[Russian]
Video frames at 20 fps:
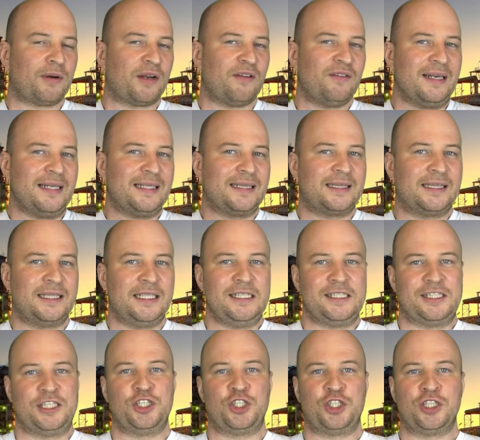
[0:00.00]
провели
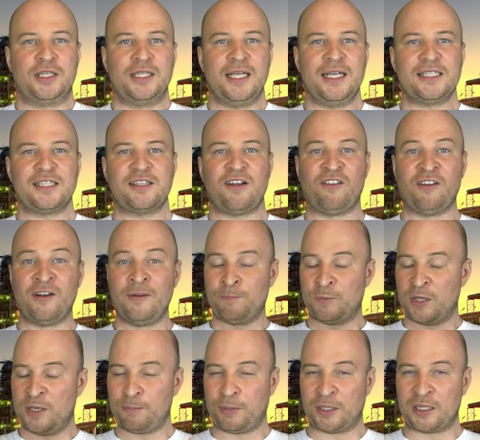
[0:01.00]
тысячи тестов
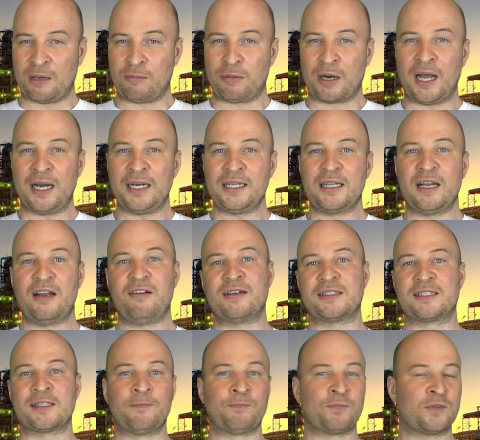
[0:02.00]
и подобрали для
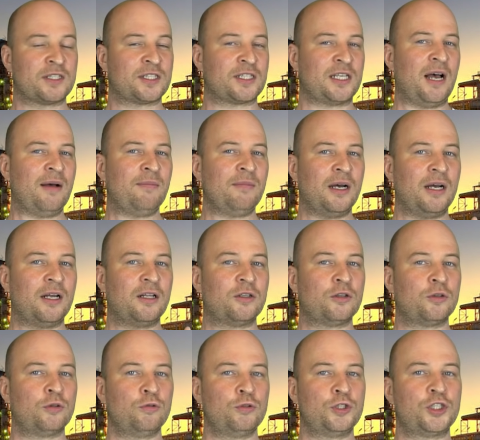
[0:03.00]
вас самое
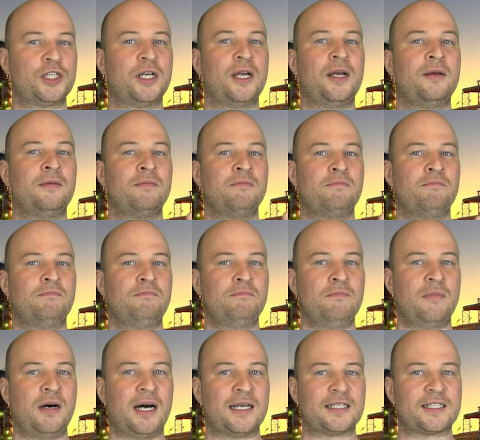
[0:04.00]
лучшее
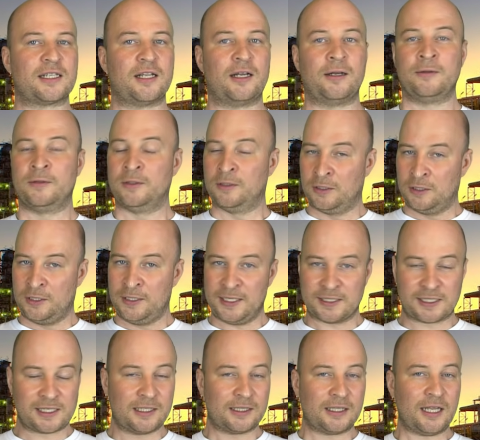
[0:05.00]
масло.
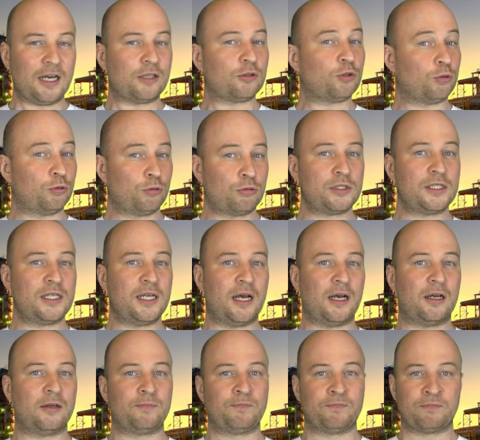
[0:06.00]
Если так, то,
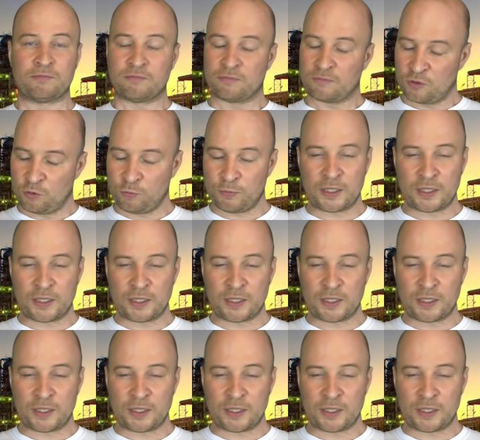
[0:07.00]
друзья, у